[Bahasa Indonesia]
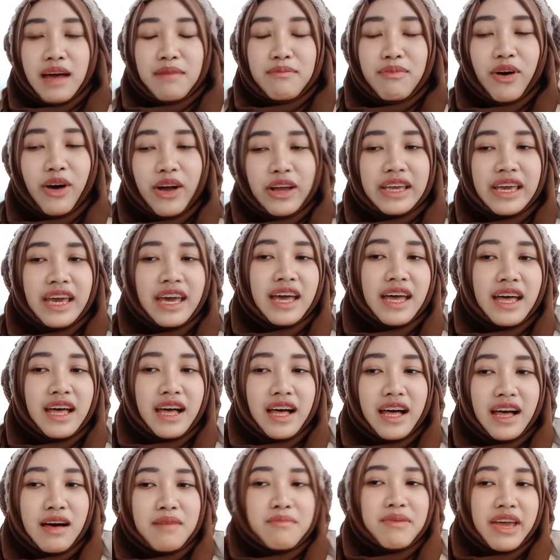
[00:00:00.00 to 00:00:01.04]
pokoknya
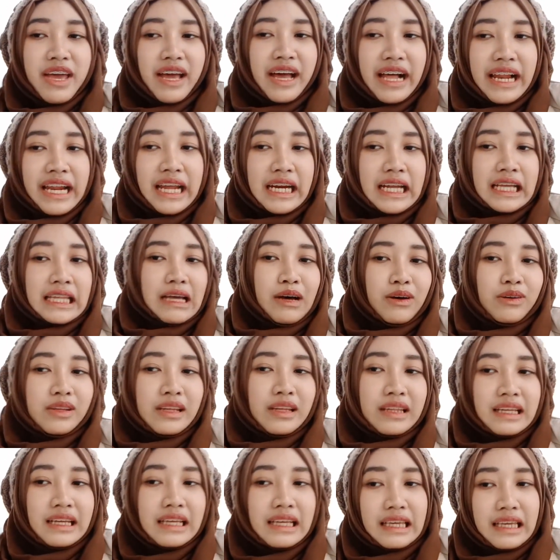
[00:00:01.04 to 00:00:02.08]
eh, bagi kalian yang takut
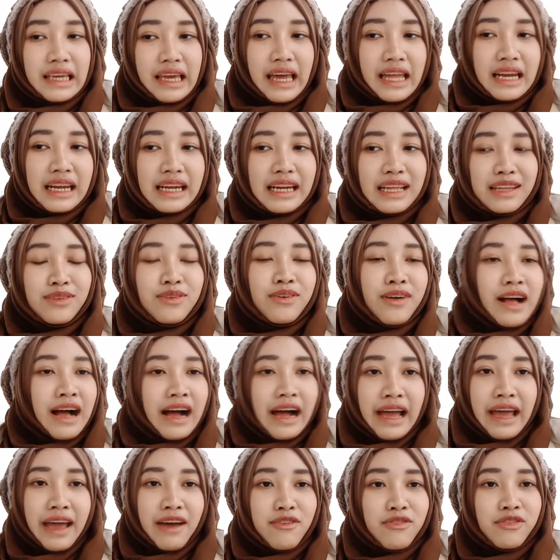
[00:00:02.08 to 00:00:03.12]
ketinggian ini tuh nggak
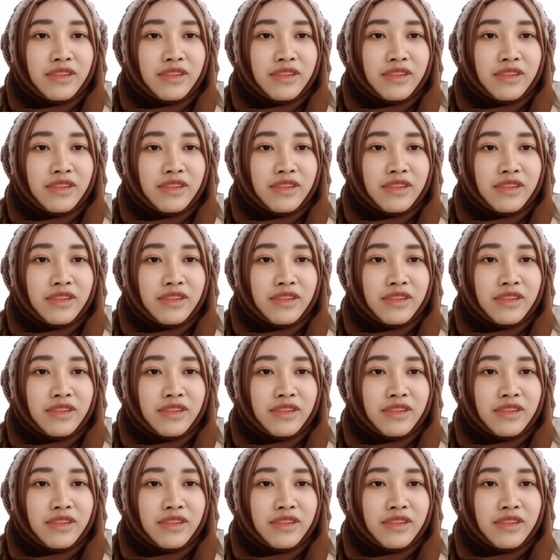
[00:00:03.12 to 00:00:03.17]
kayak